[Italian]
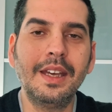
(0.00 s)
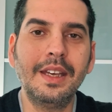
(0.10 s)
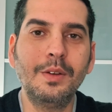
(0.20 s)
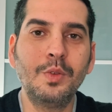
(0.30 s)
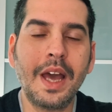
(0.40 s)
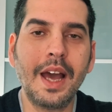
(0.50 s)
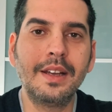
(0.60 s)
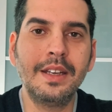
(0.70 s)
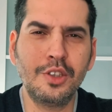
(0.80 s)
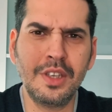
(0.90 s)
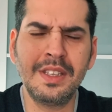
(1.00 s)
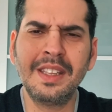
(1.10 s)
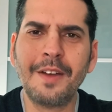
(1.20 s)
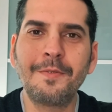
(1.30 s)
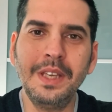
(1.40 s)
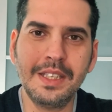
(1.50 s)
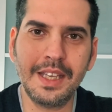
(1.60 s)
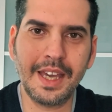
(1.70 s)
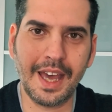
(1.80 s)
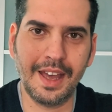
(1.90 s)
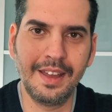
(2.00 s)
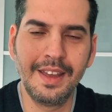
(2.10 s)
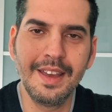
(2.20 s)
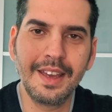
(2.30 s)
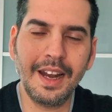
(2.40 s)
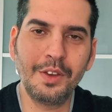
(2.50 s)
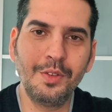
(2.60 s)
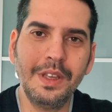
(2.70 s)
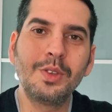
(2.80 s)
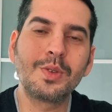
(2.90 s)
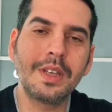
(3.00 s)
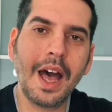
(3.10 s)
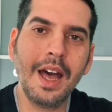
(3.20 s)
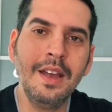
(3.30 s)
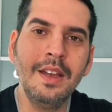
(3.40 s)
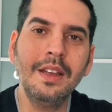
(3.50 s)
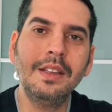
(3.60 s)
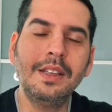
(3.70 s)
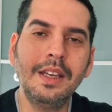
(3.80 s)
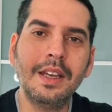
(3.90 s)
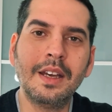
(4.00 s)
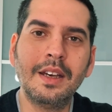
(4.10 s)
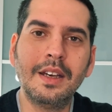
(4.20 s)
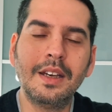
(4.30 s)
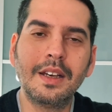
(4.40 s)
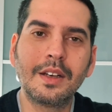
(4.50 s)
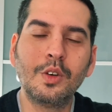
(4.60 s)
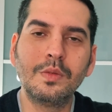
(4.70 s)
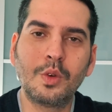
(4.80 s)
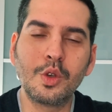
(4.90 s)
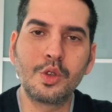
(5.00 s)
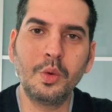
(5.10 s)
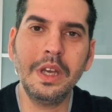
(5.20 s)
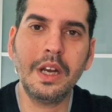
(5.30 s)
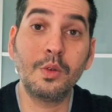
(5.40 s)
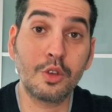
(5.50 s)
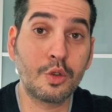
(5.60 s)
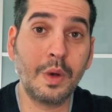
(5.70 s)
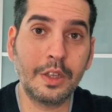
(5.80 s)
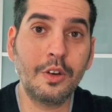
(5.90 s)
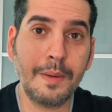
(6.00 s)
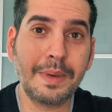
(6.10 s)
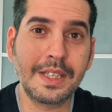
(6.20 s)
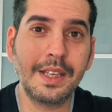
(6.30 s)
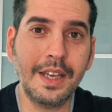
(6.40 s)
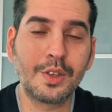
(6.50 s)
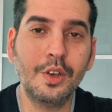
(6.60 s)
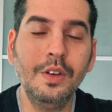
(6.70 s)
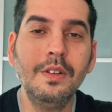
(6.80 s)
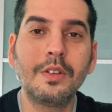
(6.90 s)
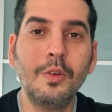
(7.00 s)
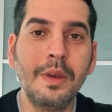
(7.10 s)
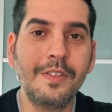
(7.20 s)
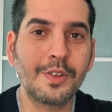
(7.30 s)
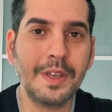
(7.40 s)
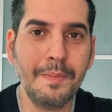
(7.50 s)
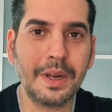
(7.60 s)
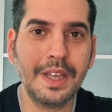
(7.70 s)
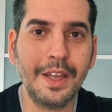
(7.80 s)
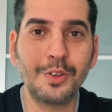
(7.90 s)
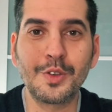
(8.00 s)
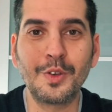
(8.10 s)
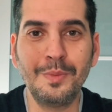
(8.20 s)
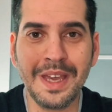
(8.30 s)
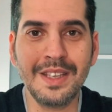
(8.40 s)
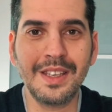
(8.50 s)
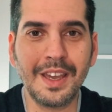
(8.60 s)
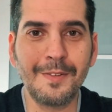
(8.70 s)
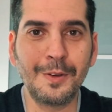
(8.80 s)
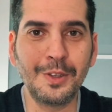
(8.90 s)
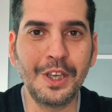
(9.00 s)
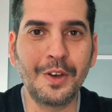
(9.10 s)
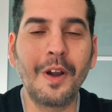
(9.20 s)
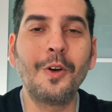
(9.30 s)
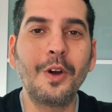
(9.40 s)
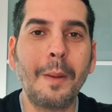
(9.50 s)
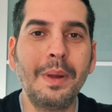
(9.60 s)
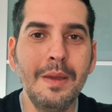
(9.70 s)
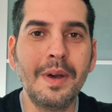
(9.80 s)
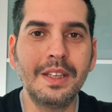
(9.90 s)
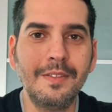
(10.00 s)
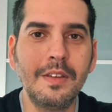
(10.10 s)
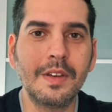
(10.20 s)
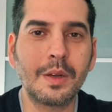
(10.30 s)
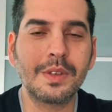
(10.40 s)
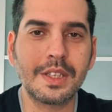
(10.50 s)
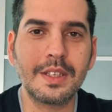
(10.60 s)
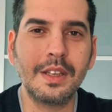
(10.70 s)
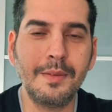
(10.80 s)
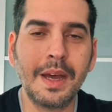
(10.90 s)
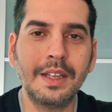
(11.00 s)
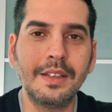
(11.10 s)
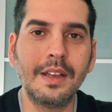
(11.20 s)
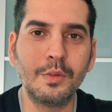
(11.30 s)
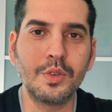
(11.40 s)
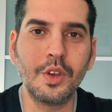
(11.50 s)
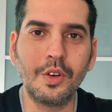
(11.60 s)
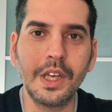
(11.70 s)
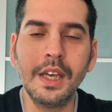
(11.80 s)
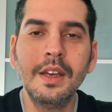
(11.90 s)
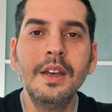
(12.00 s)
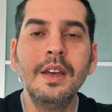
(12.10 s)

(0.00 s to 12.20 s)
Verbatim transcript: eh, una necessità fisica che la Juventus ha di eh, co- costruire uno squadrone pazzesco, come vi ho sempre detto e sono mesi che ve lo dico, ancora prima di vivere questa settimana di delusioni